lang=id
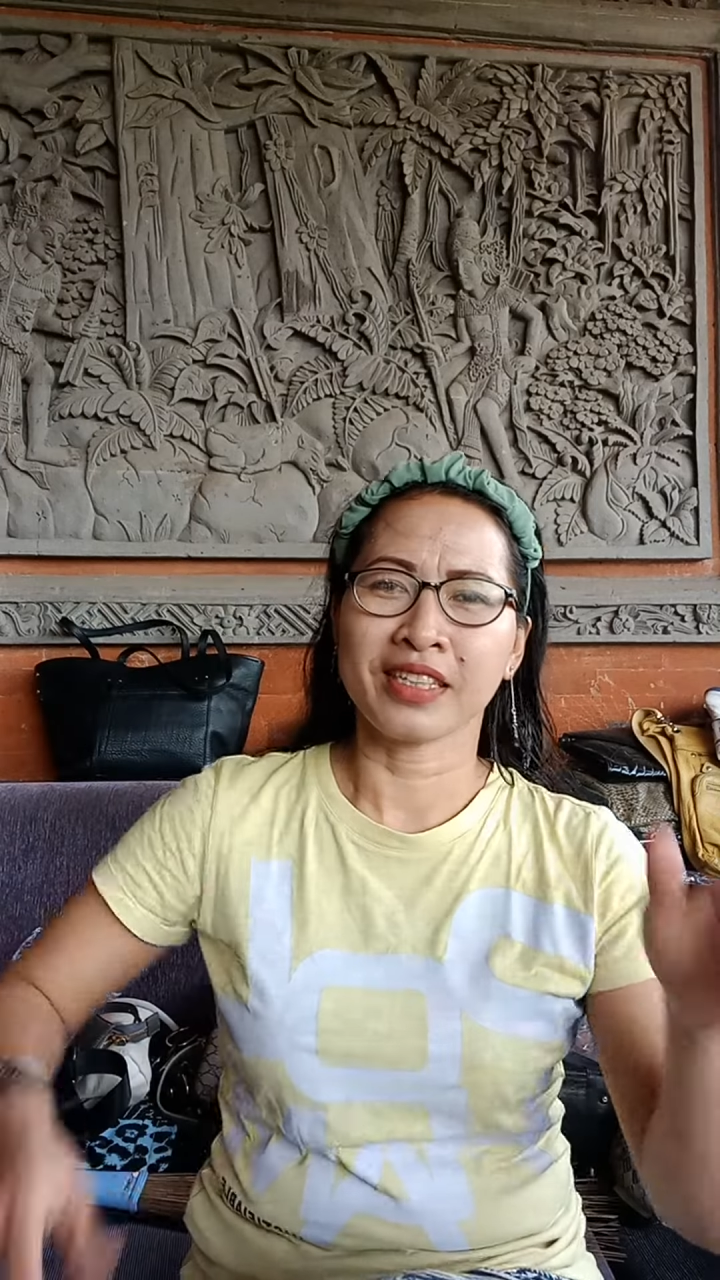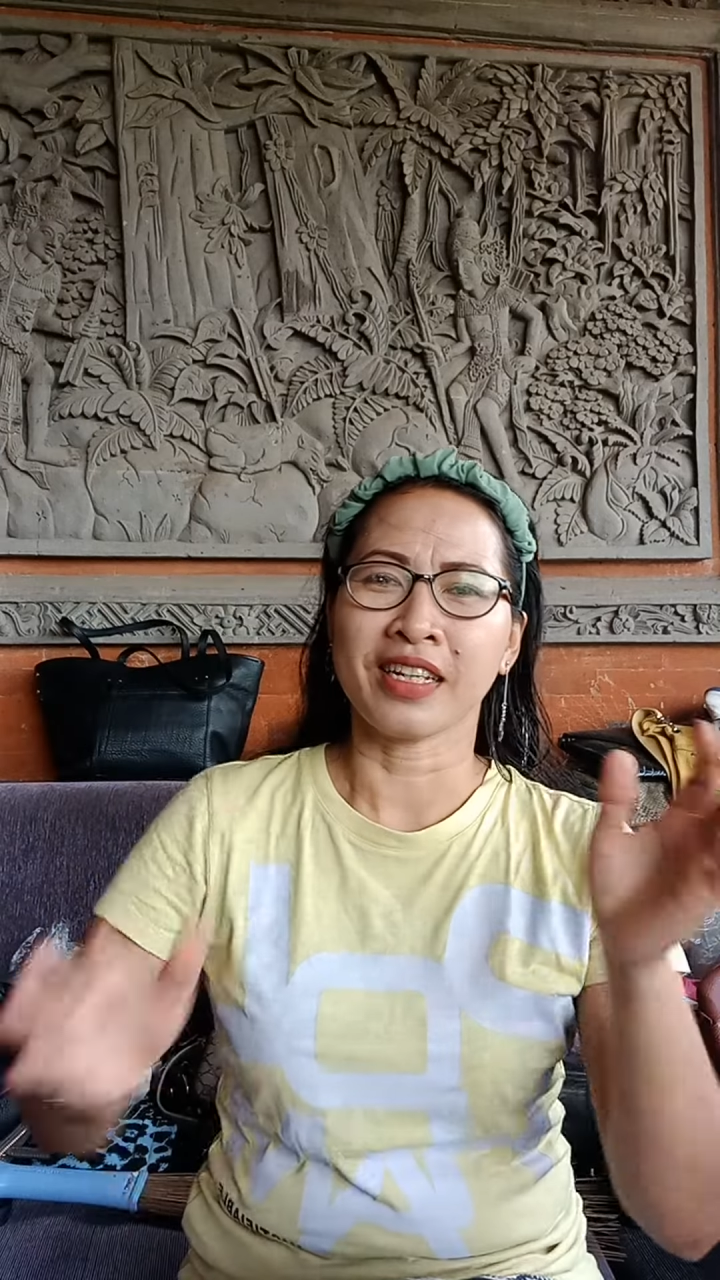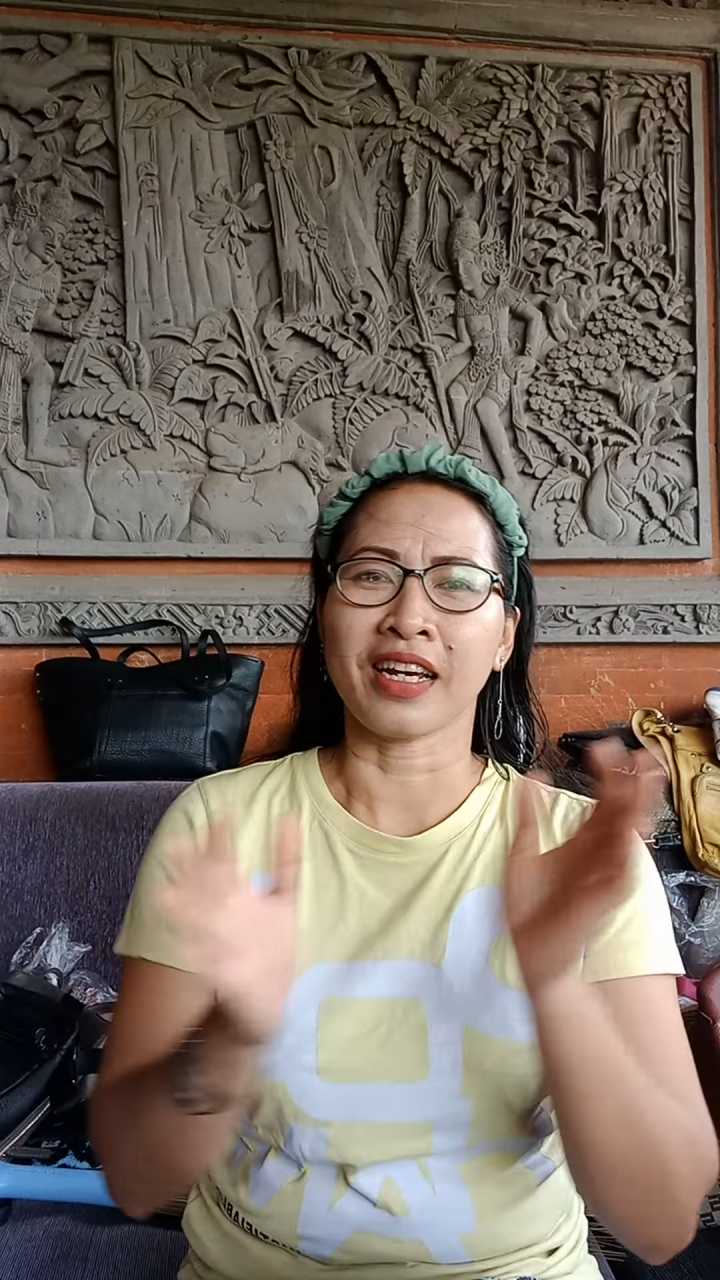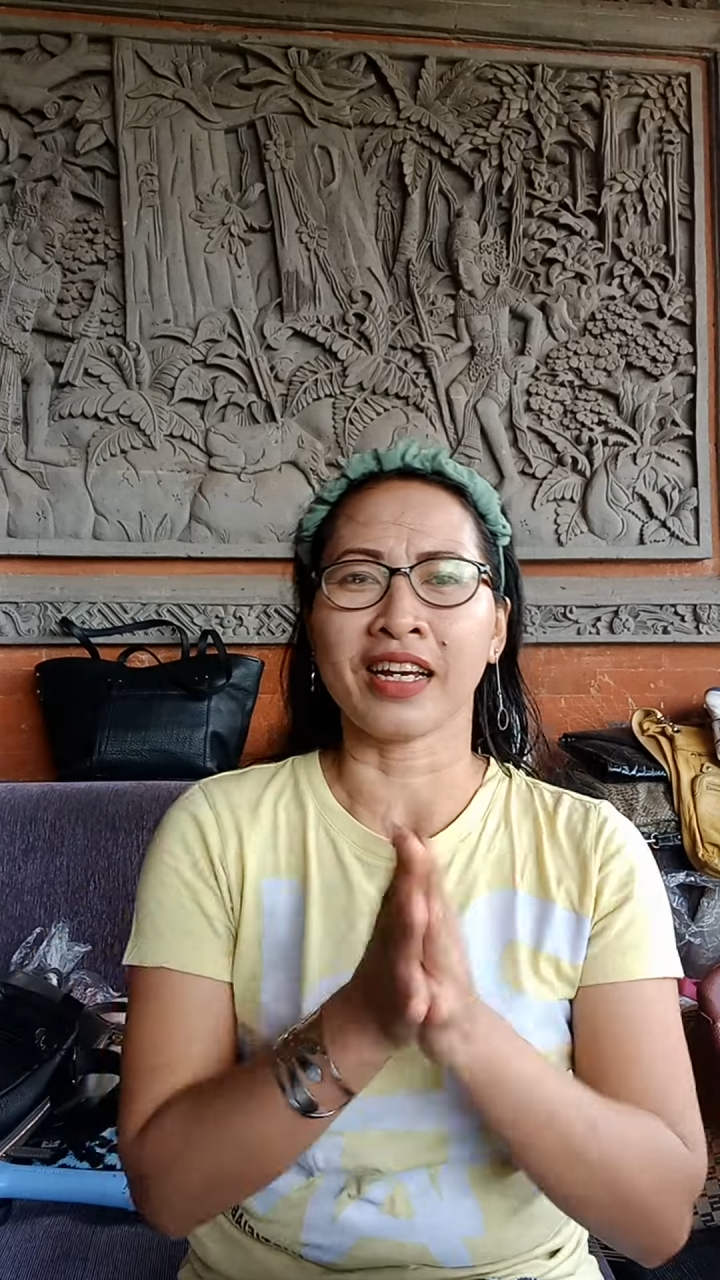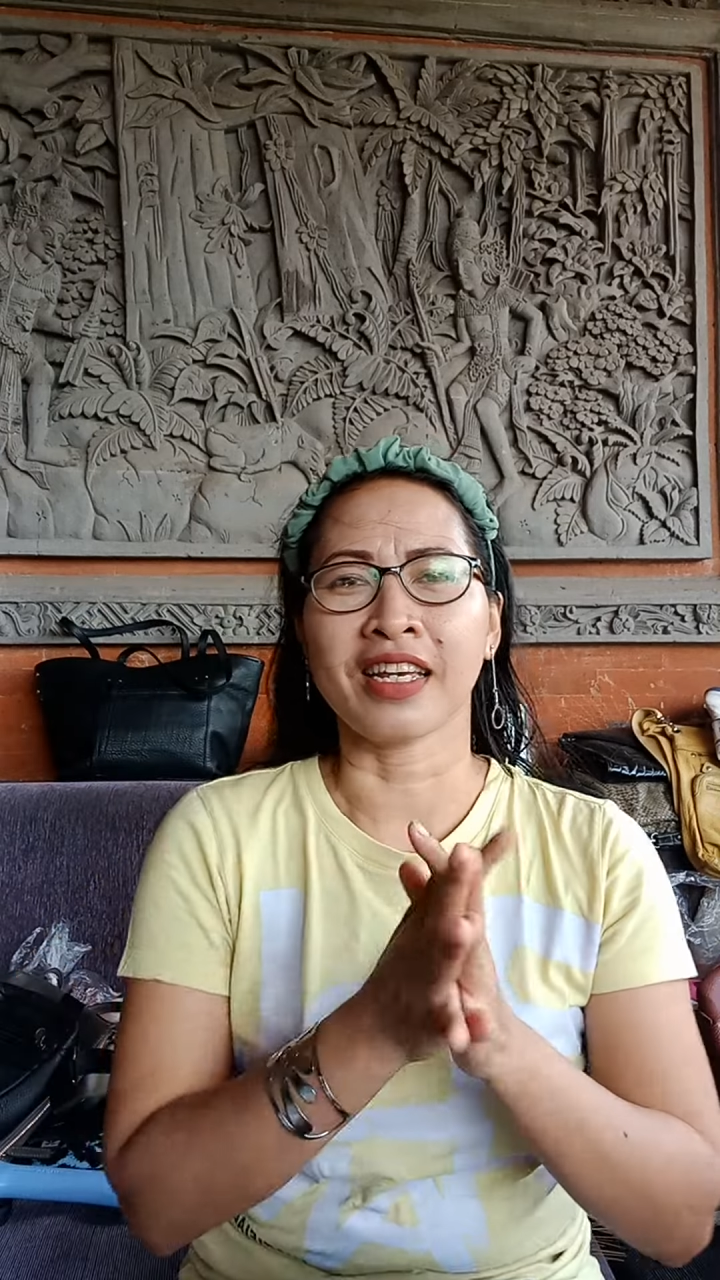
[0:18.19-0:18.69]

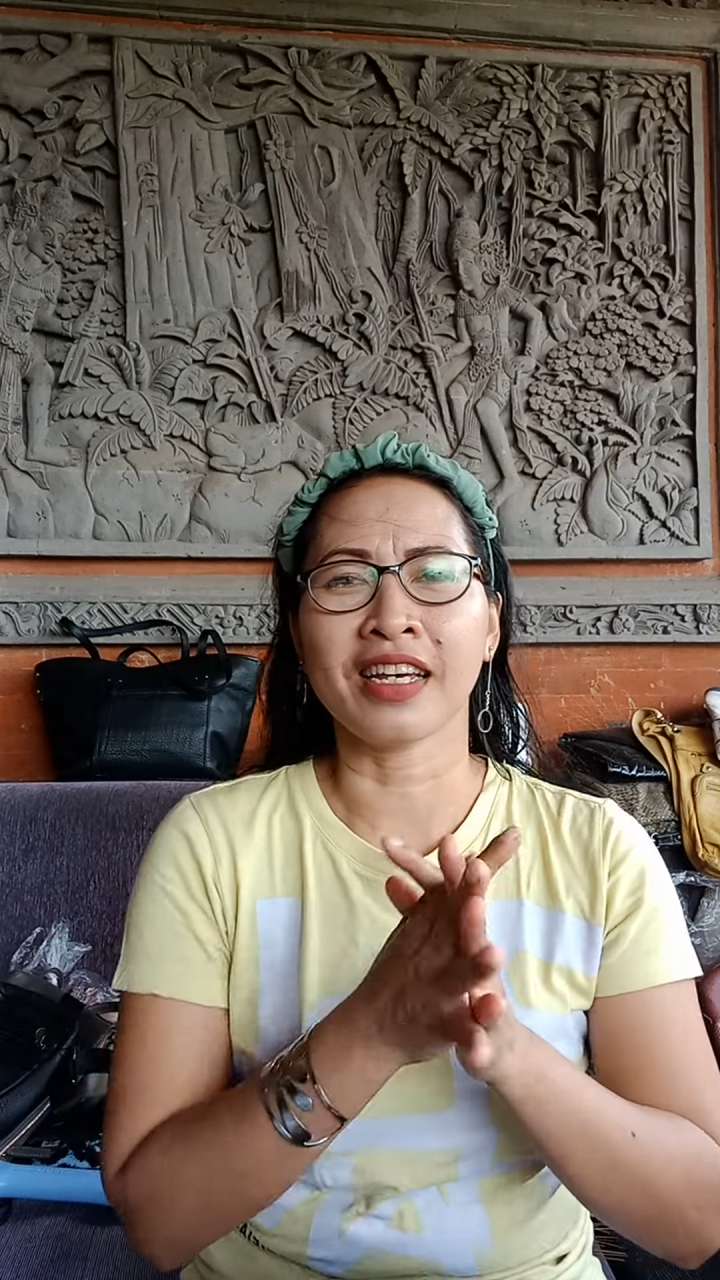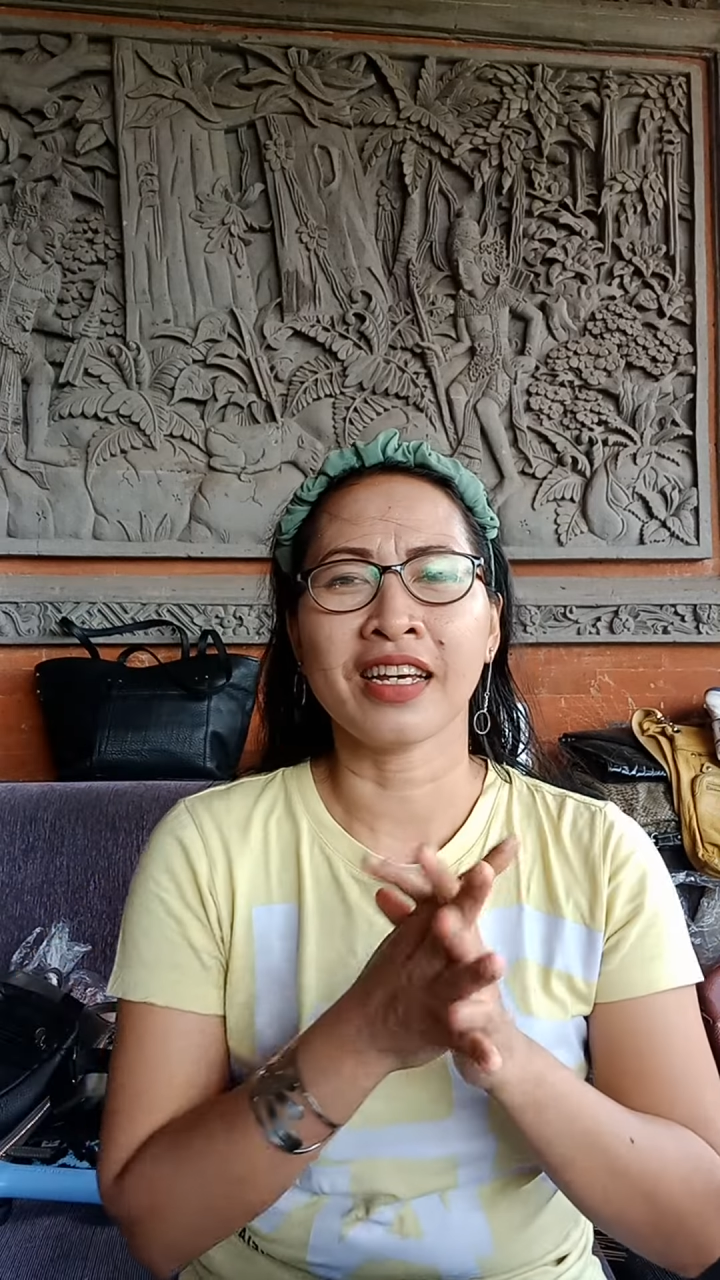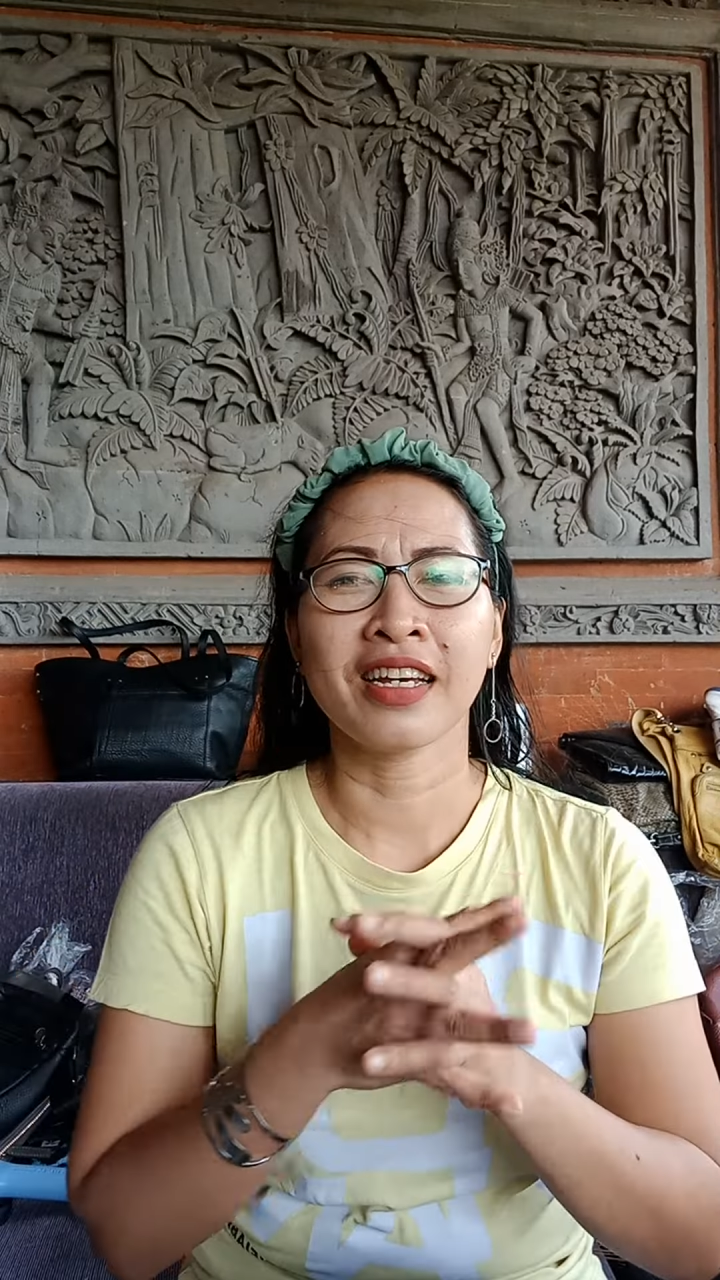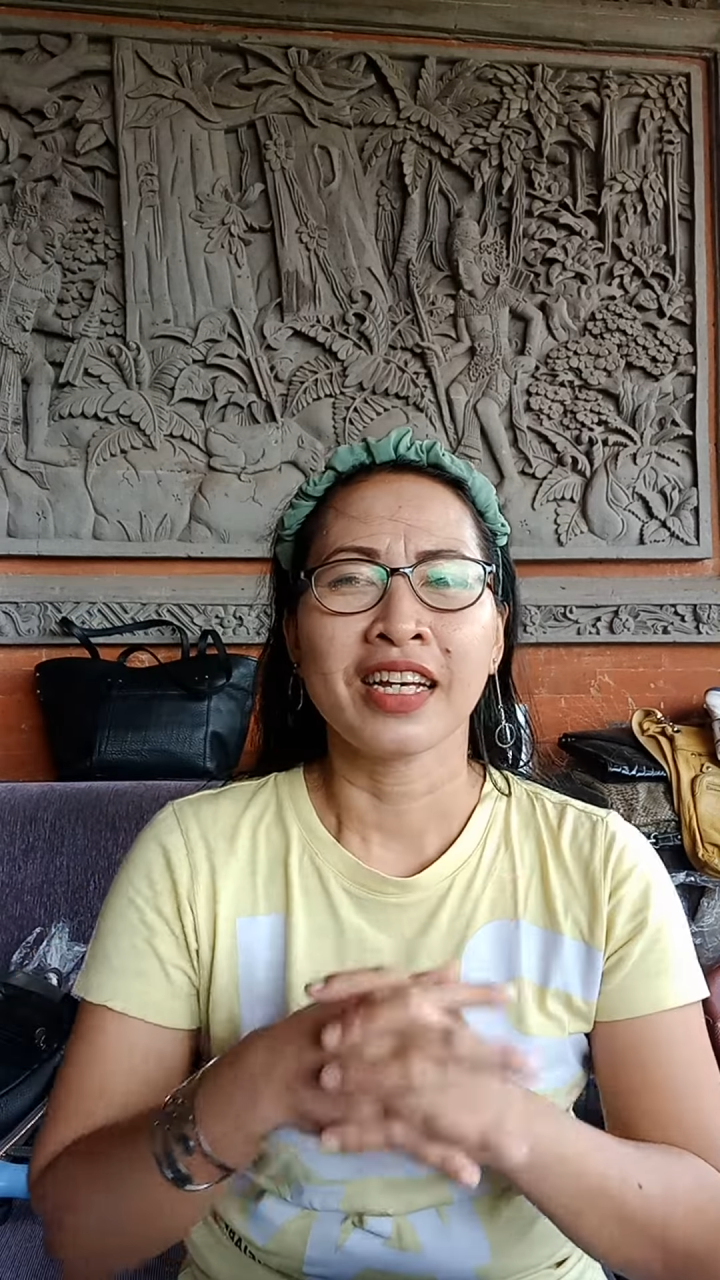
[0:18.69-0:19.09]
ya kak ya